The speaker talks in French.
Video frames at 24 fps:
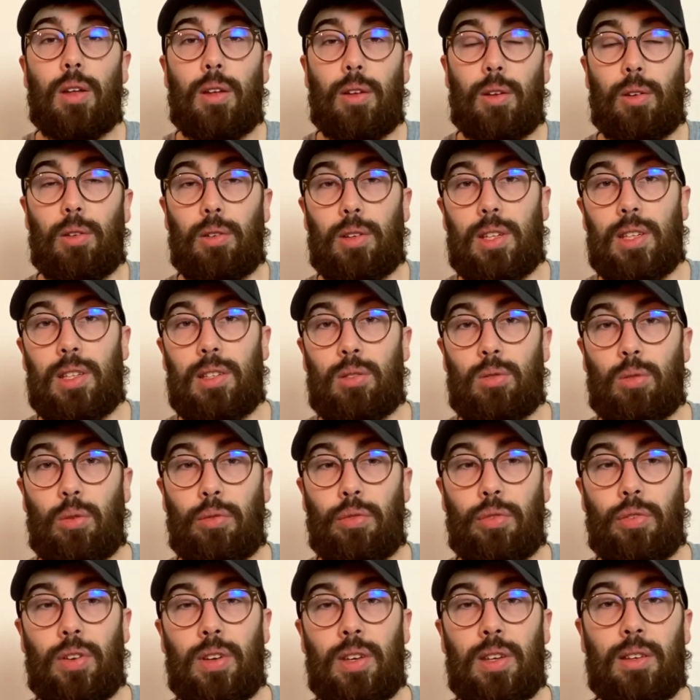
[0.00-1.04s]
euh, qui sont
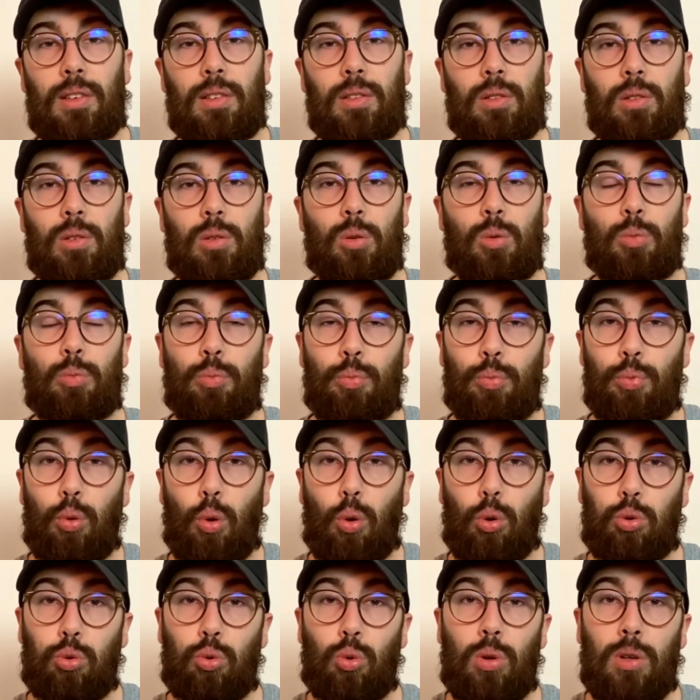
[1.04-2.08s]
faits
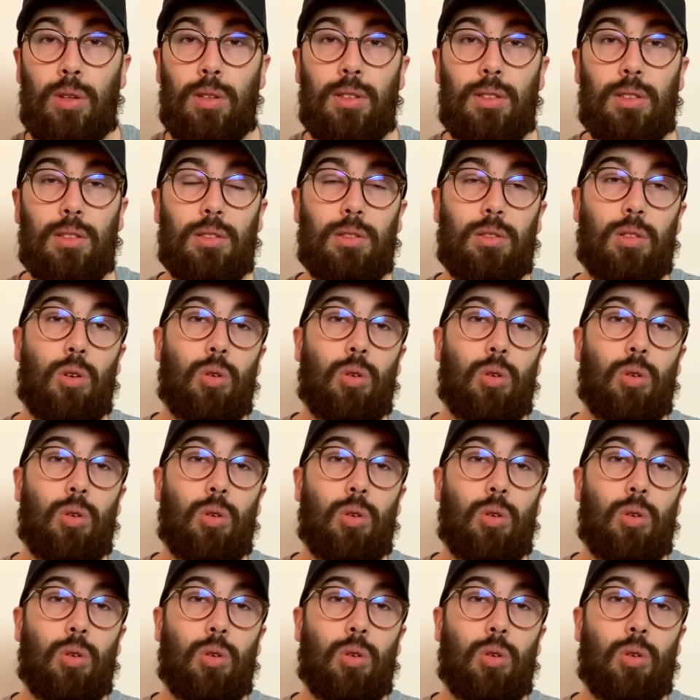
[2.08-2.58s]
pour toi